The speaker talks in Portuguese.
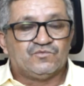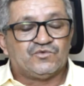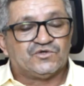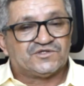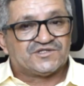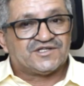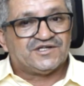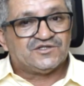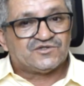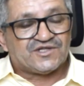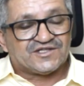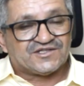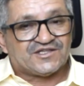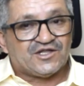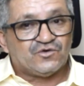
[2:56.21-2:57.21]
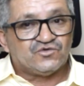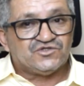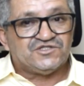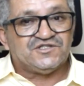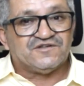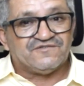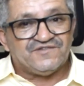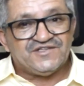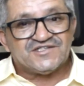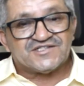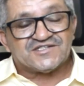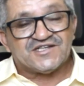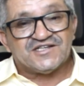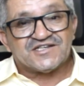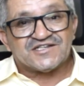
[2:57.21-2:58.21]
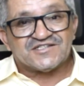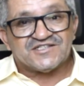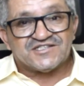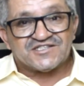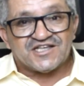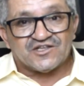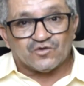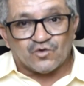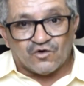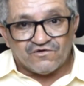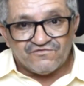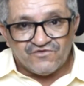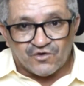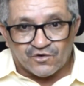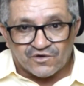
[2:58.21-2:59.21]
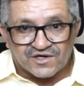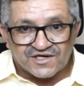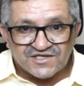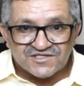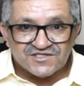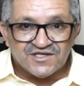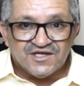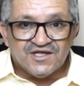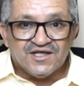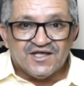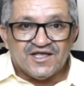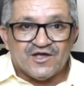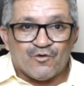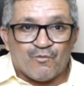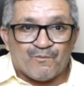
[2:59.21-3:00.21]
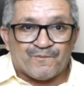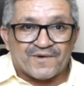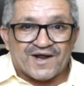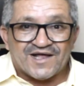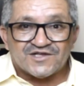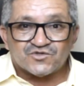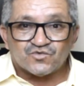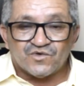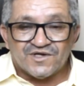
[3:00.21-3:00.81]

Portanto, até o dia 26 às 19 horas é o prazo